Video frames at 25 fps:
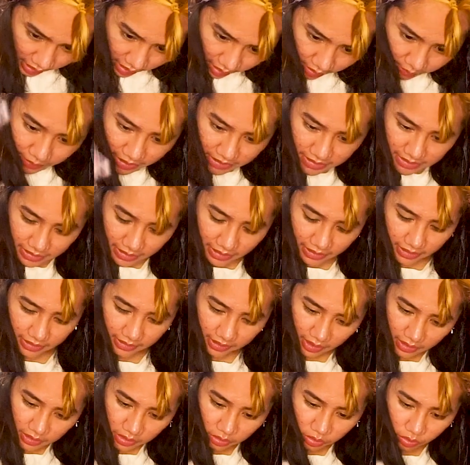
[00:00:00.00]
bleachingan yang
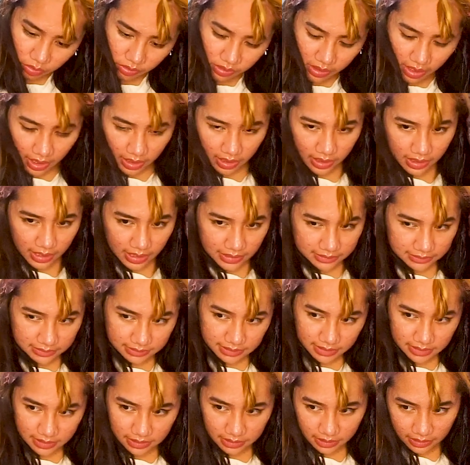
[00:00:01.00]
tadi tuh nggak
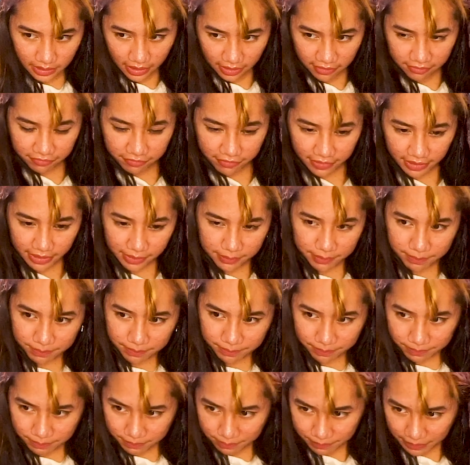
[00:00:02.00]
ngasih efek
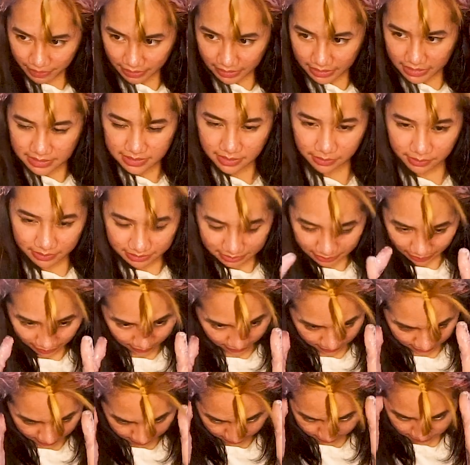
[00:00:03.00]
perih sama
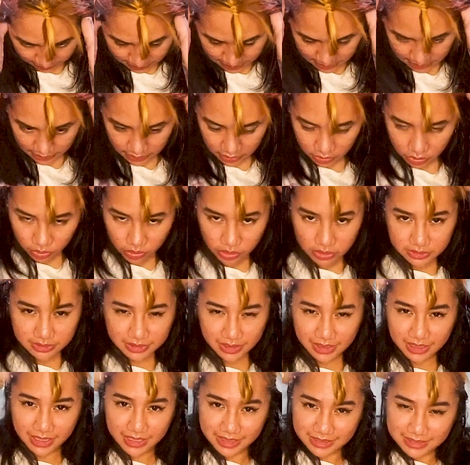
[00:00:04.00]
sekali di sini tuh
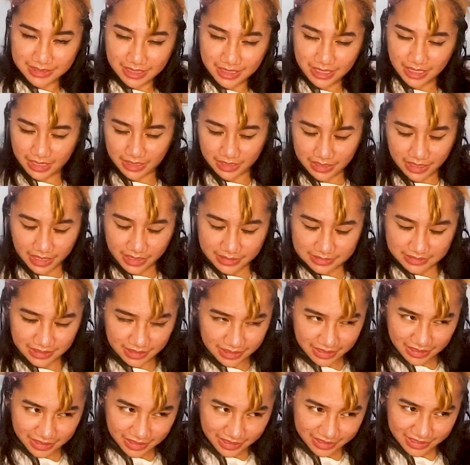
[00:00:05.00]
sedikit sedikit kayak
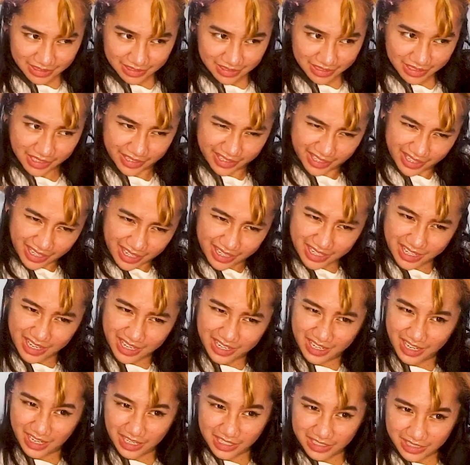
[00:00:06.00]
setitik-titik kayak
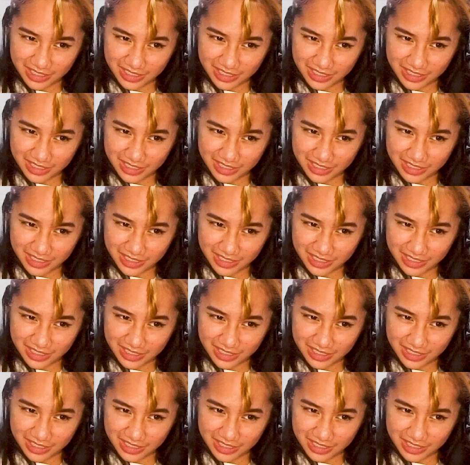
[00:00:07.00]
agak-agak